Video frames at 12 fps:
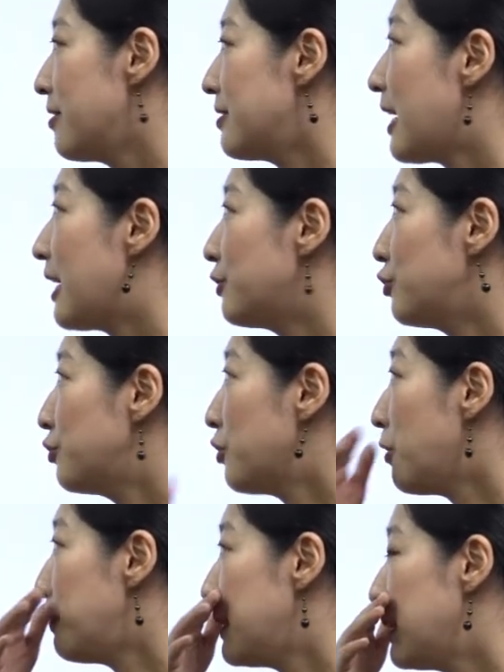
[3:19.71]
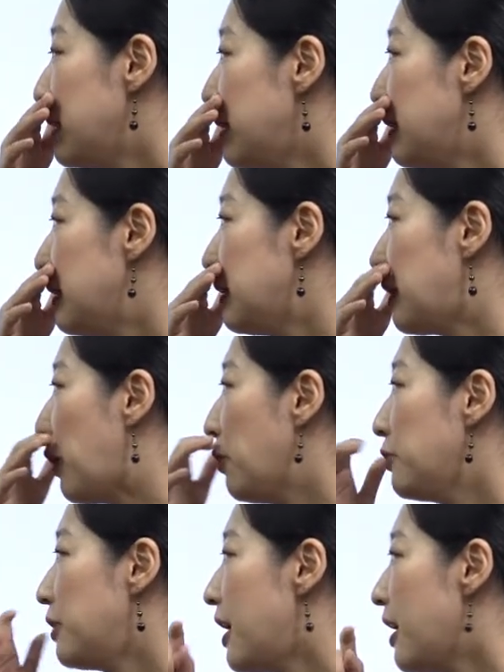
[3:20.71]
자, 두꺼비는
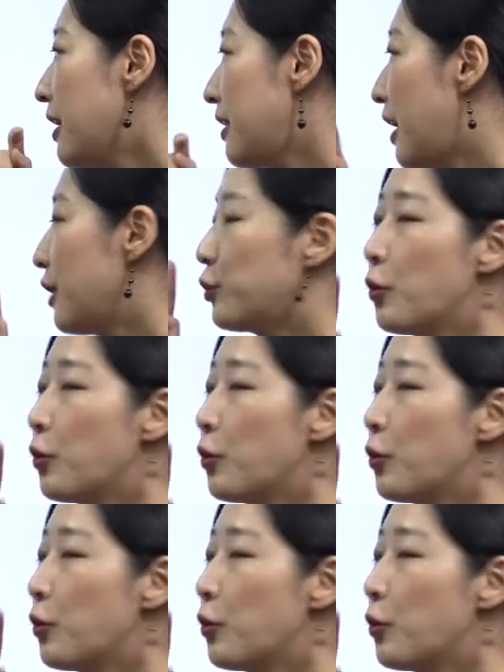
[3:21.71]
겨울에 네,